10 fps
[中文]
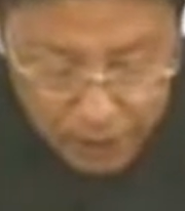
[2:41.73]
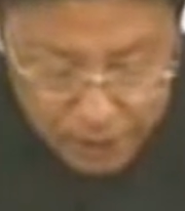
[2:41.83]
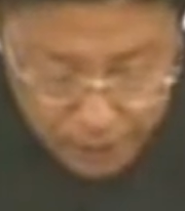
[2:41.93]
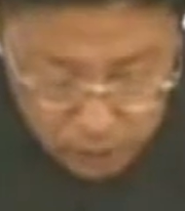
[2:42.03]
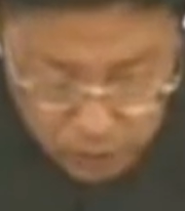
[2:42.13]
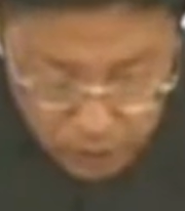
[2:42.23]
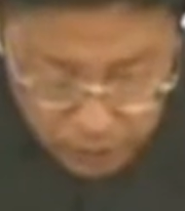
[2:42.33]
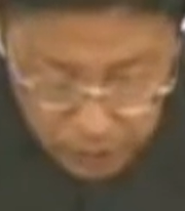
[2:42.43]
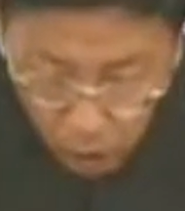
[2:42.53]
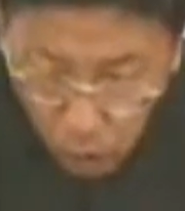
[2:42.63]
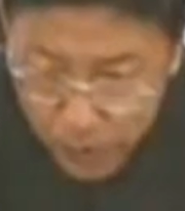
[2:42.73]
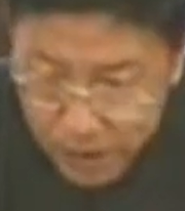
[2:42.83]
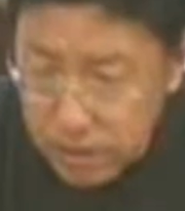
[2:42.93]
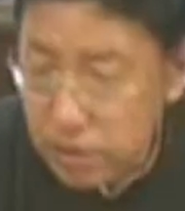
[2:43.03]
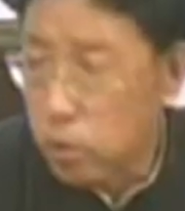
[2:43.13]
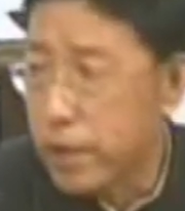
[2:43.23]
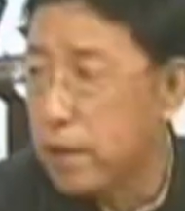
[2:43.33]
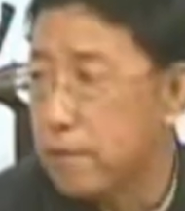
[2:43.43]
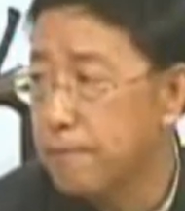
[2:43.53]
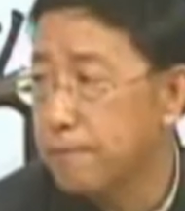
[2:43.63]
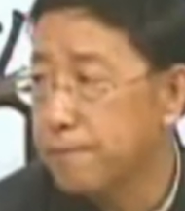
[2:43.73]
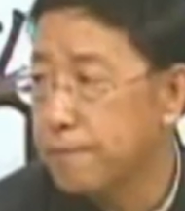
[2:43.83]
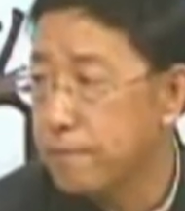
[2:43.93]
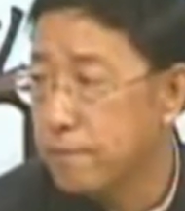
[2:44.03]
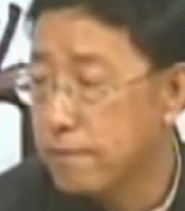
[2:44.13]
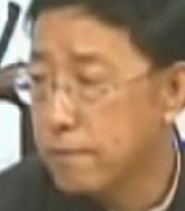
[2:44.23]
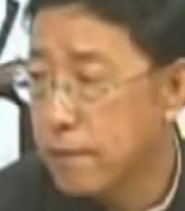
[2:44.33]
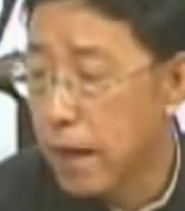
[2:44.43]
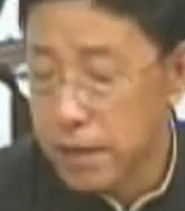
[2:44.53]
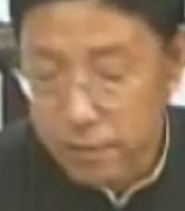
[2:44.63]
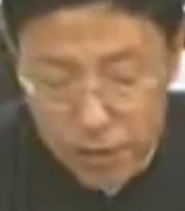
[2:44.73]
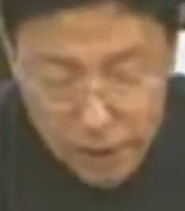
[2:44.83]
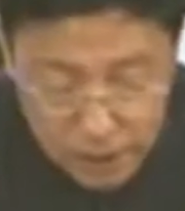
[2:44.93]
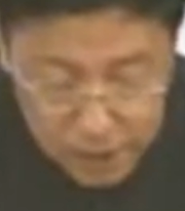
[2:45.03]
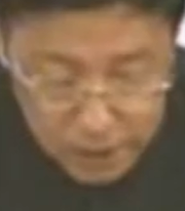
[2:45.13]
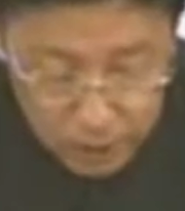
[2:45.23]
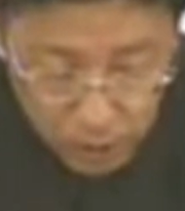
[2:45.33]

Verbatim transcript: 华字写对之后，当大家知道你这个华字写这个繁体的，